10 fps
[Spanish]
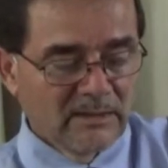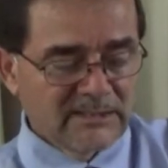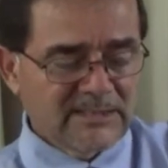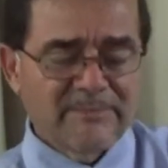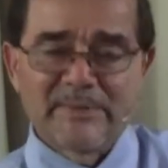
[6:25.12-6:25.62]

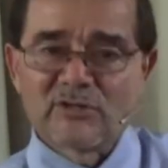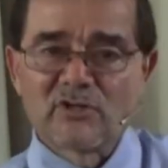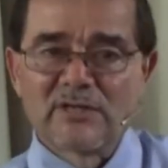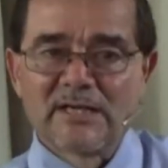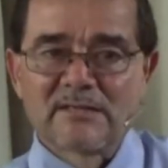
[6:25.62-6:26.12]
Estas
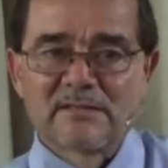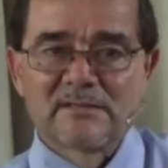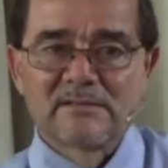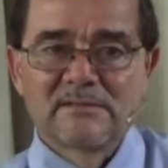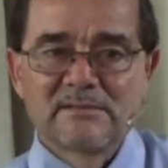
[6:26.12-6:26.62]
personas
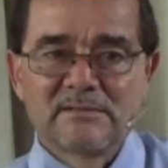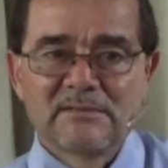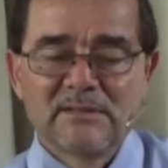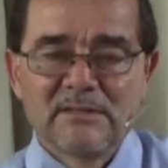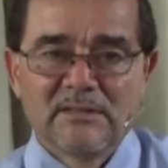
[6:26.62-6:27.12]

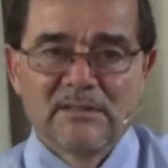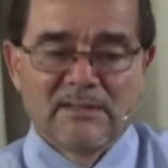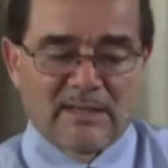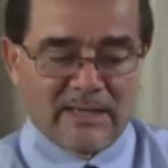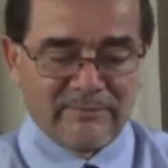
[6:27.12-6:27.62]

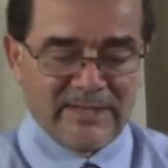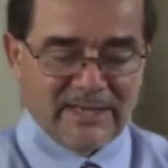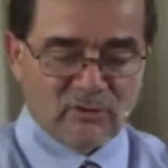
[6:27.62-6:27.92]
habían